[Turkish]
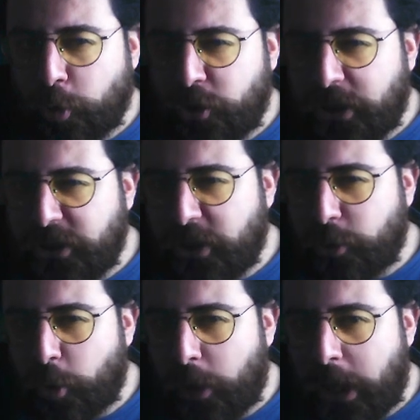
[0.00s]
çekecek
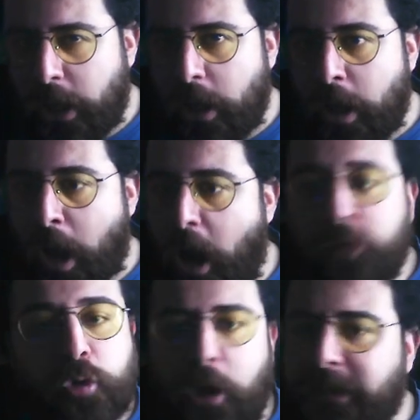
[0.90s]
şöyle
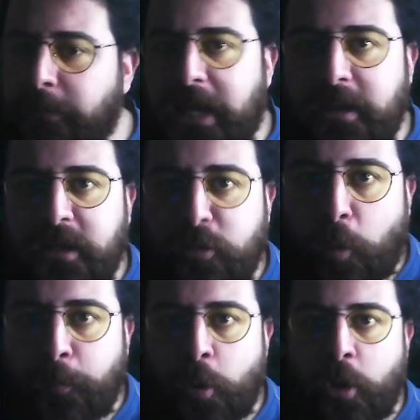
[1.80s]
atıyor adam kendini
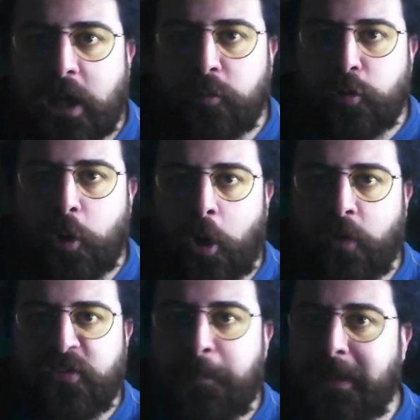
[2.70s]
topun önüne atıyor
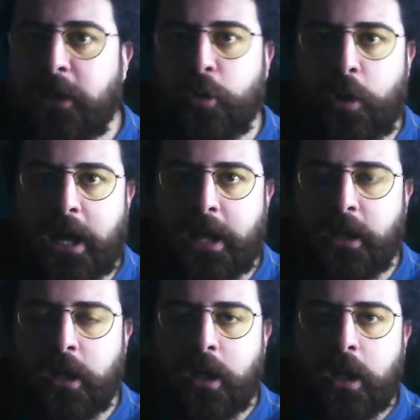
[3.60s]
siper alıyor
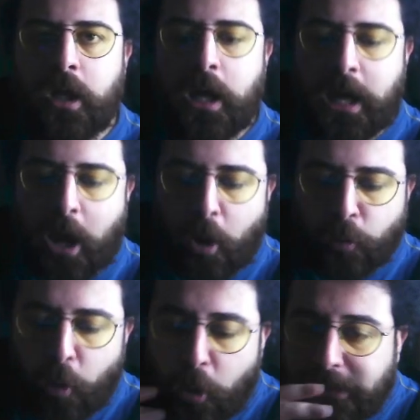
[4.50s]
yani.
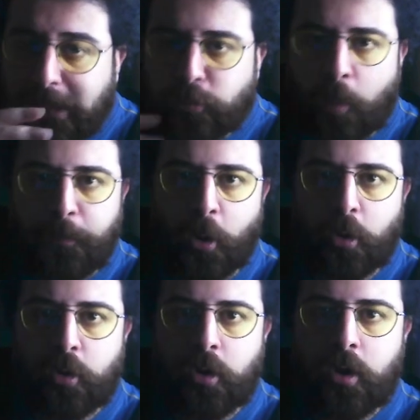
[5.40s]
O, o kadar top
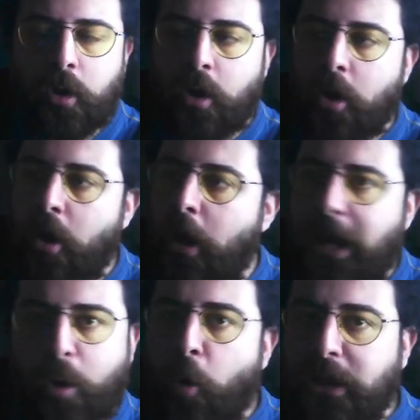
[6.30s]
yok.
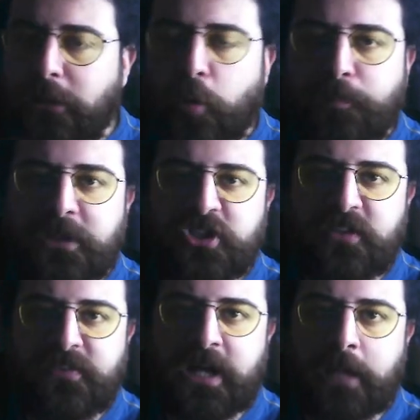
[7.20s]
Yani o kadar topla
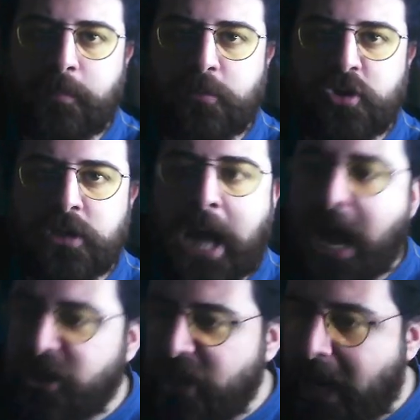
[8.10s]
ilişkisi kalmamış.
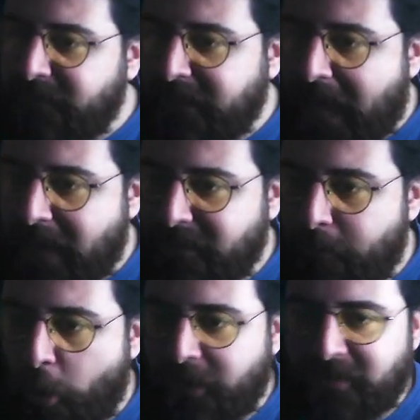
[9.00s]
Her yerde yerde
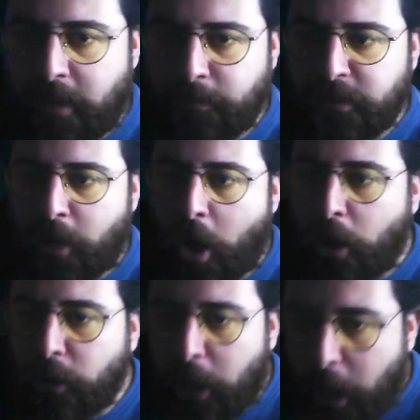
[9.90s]
böyle devamlı.
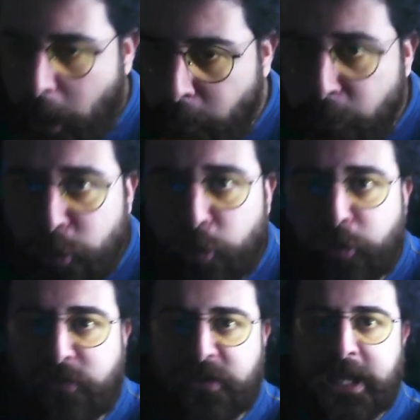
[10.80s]
Allah ücüz
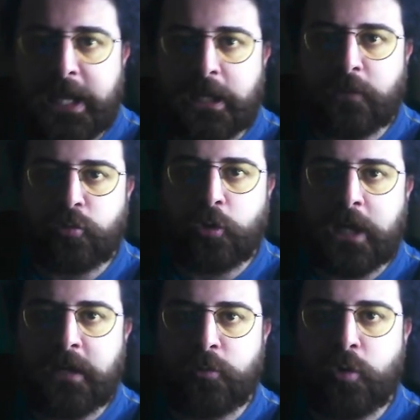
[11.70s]
sesiyle yere atıyor
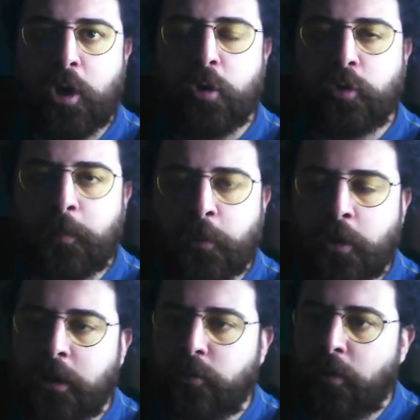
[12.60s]
kendini. Topun
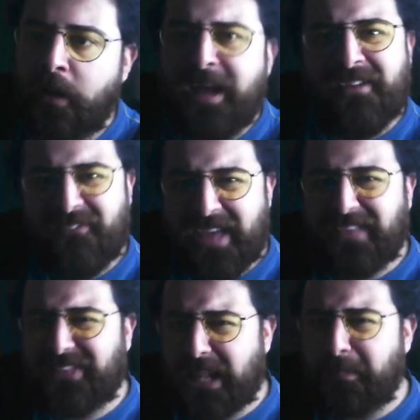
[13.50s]
önüne atıyor.
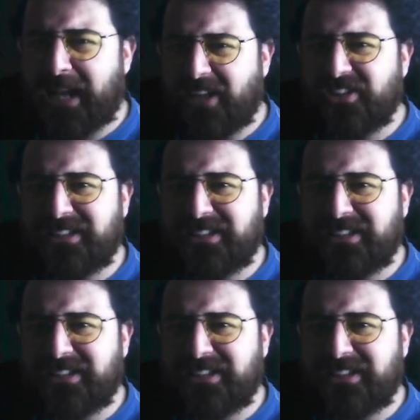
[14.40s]
Veysel birazcık